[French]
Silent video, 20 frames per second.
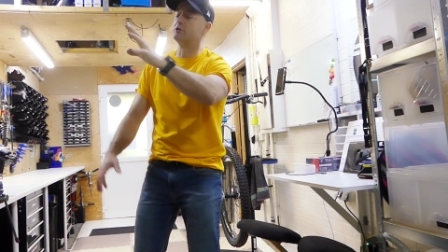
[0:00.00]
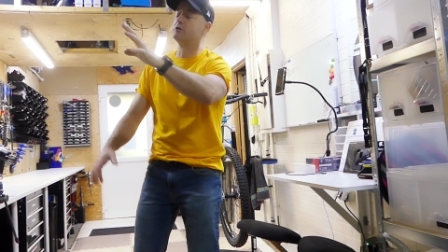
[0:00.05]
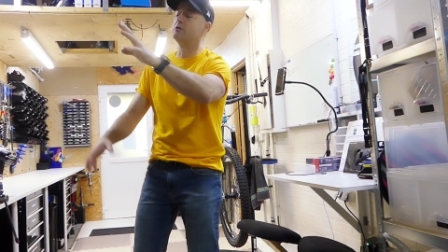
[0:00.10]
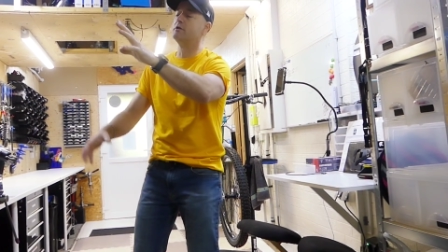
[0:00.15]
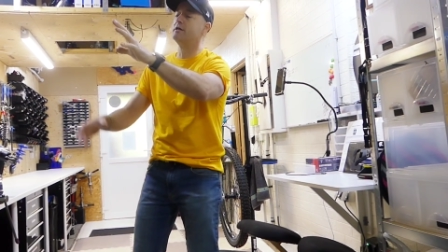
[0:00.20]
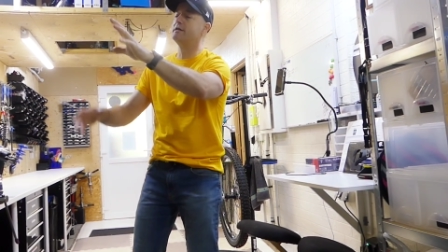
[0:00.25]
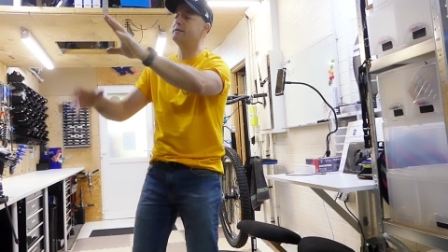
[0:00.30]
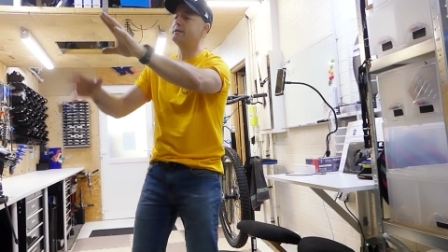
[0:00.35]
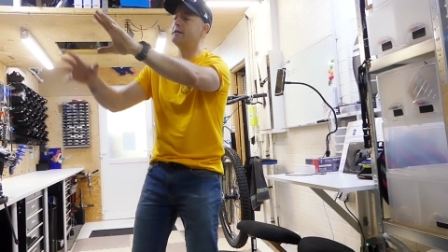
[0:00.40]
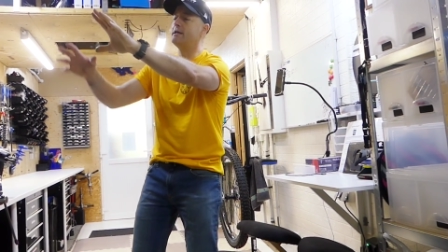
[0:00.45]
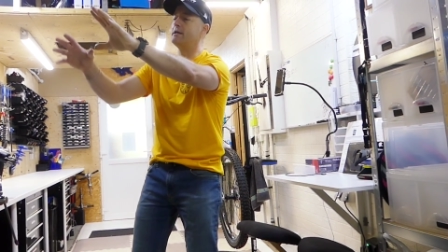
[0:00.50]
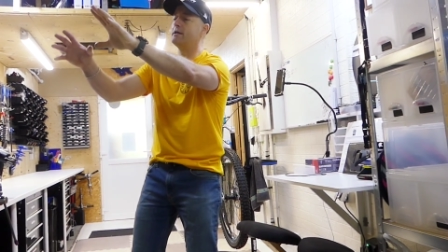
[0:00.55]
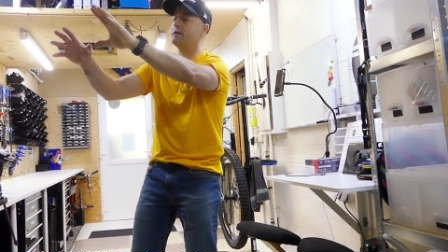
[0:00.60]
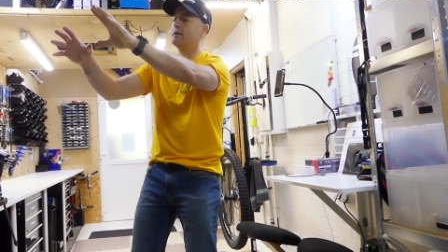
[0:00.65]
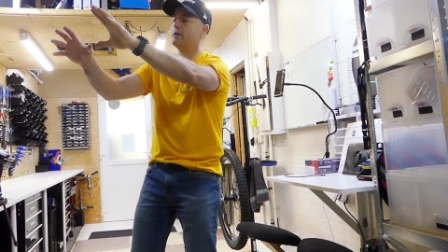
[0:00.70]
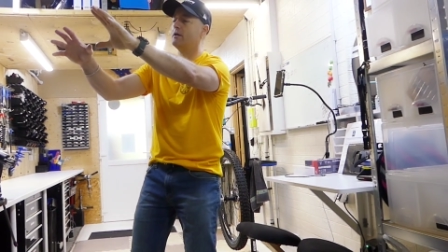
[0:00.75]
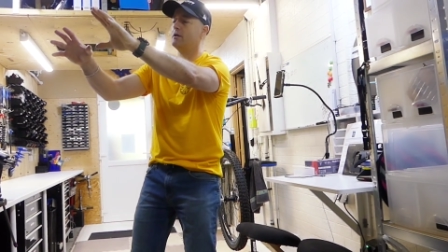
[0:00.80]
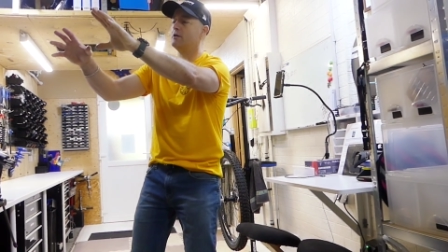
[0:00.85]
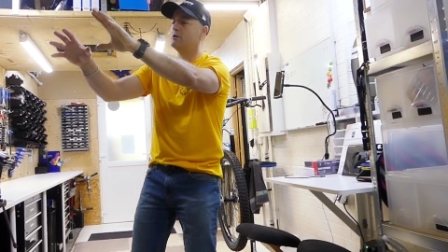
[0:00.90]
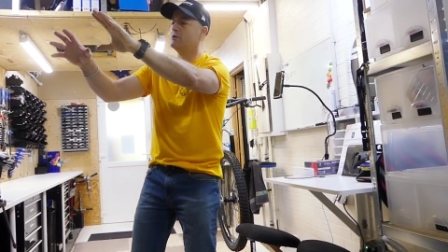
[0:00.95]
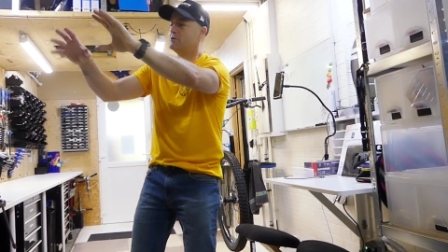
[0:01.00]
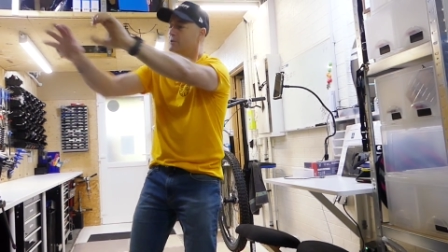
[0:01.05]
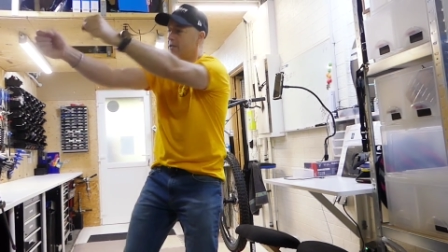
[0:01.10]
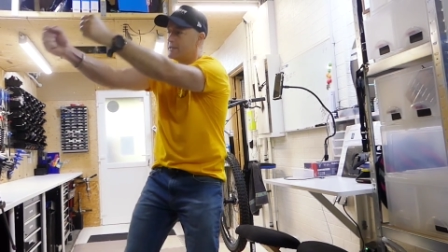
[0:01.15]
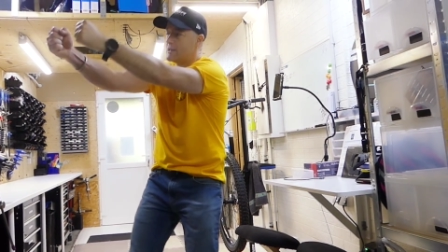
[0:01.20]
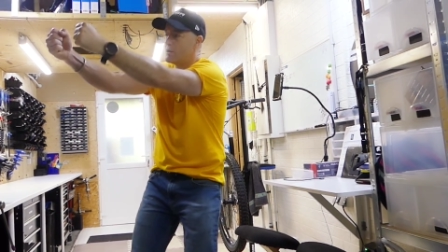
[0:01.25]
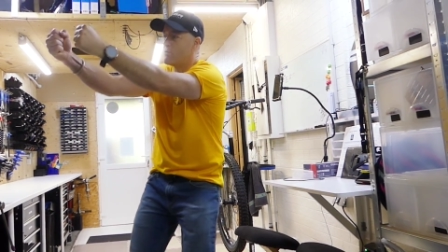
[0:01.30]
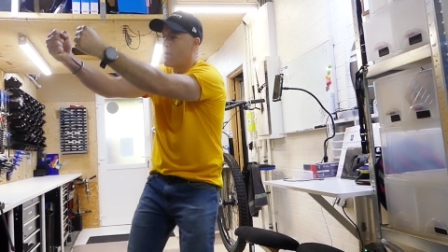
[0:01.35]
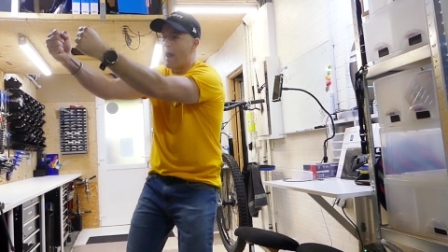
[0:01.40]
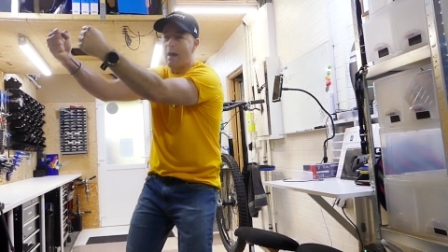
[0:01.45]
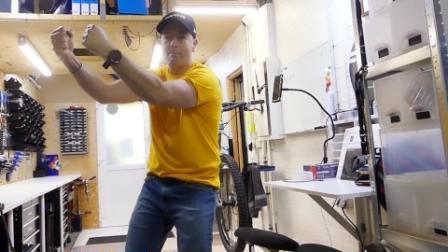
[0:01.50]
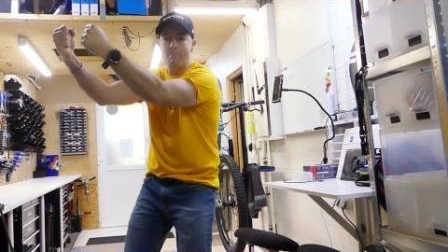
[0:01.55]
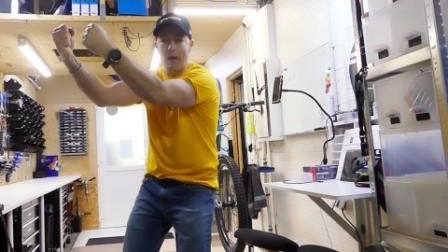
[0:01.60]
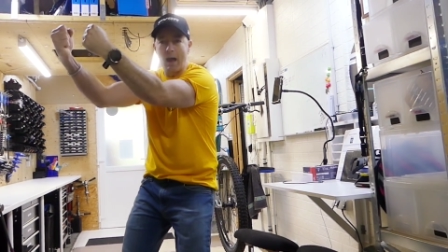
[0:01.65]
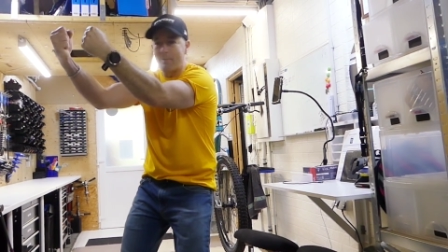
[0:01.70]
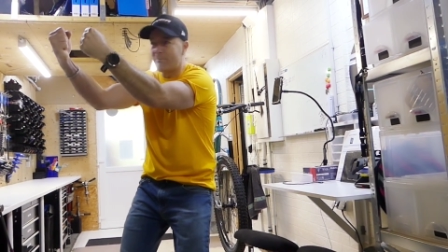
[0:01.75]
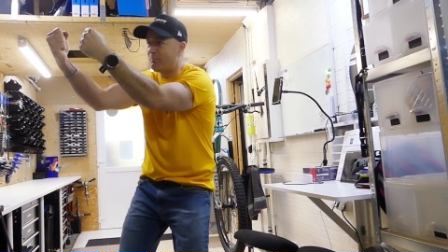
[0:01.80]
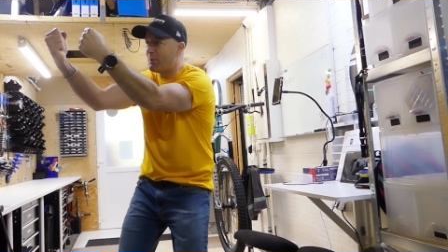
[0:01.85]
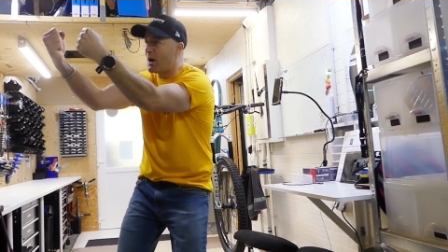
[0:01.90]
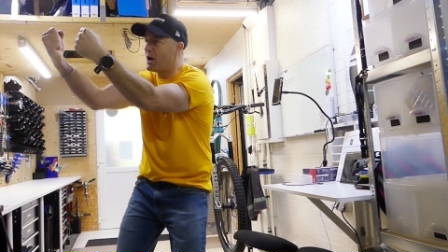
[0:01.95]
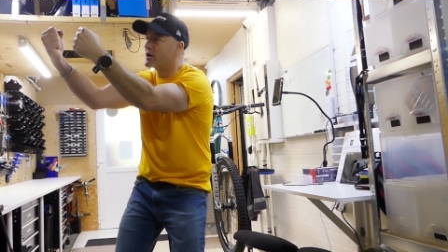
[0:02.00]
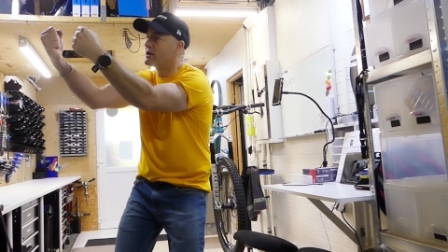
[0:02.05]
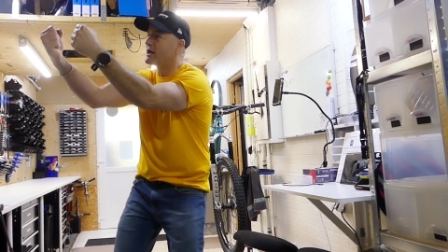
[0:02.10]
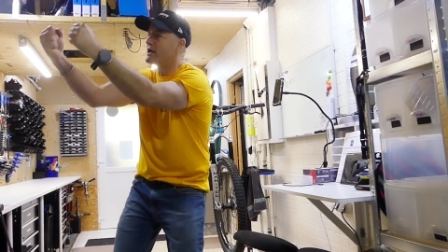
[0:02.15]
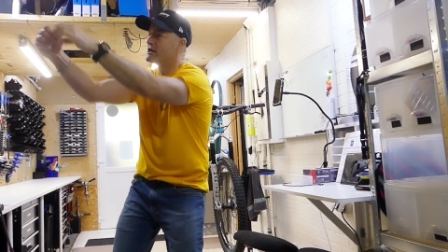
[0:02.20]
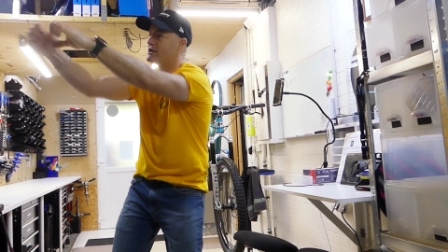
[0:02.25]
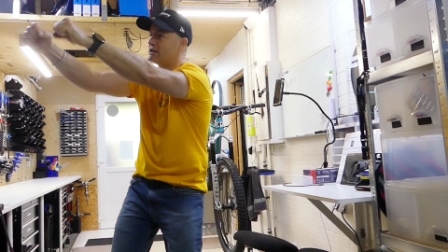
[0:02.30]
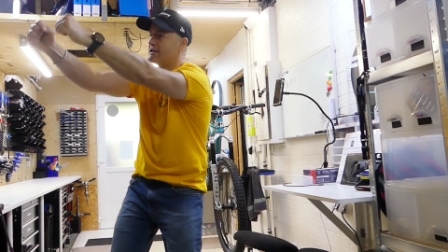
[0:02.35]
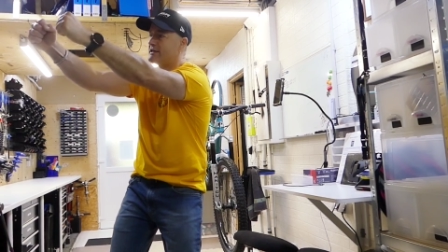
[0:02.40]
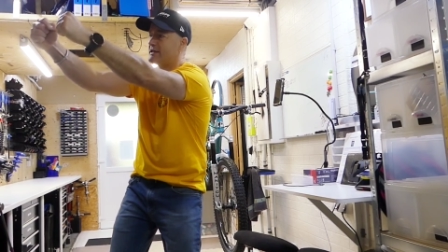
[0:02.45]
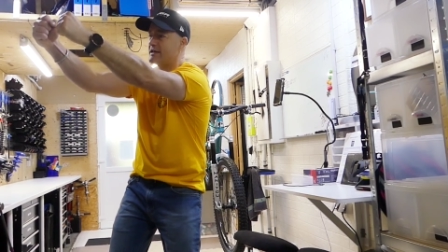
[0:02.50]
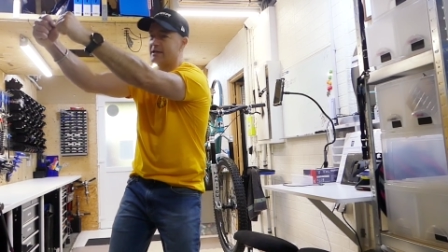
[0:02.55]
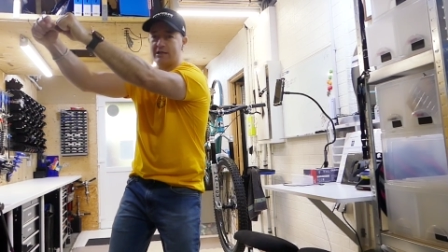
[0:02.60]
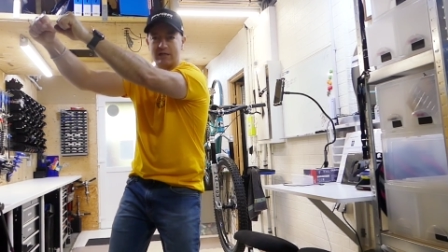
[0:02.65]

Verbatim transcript: je te les ai, je les ai eu à ma pogne là, je les ai,